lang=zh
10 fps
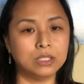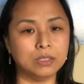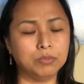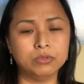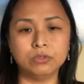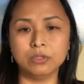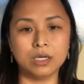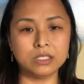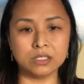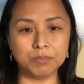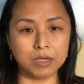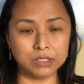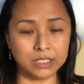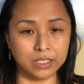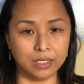你不需要一直抱
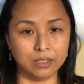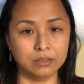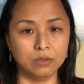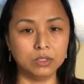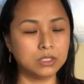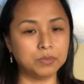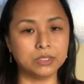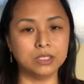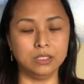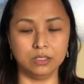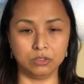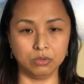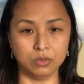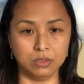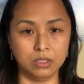歉啊，因为这不是你的
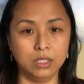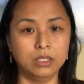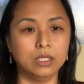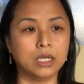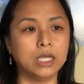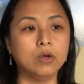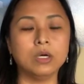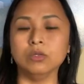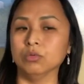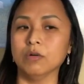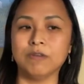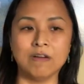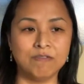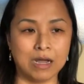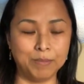错，你可以用很多
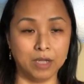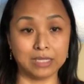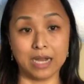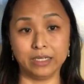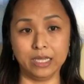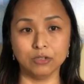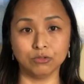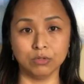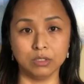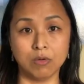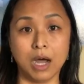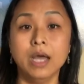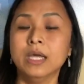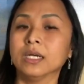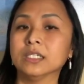方法表达你要说的话。
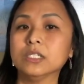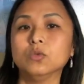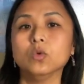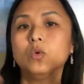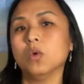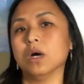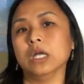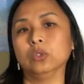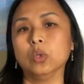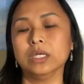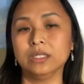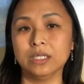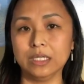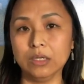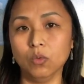可是如果很多人
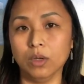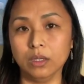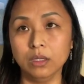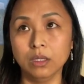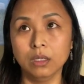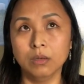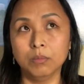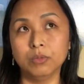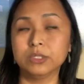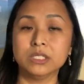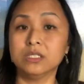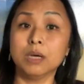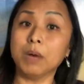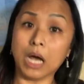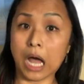的英文不是那
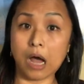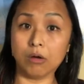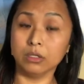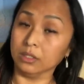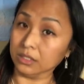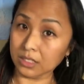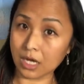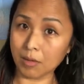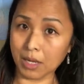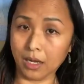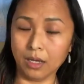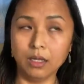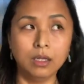么好，你知道吗？